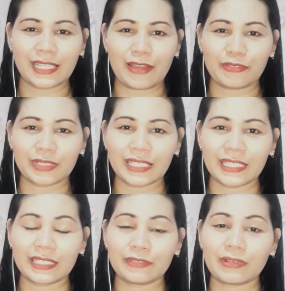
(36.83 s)
taong
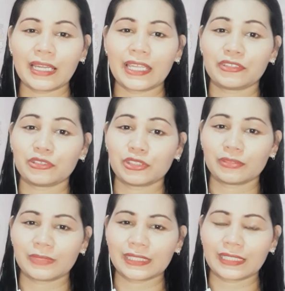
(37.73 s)
naniniwala and gusto
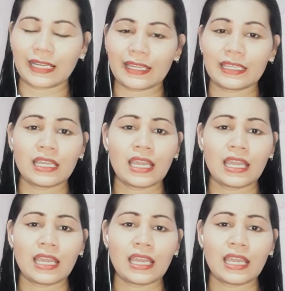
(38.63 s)
mag-try.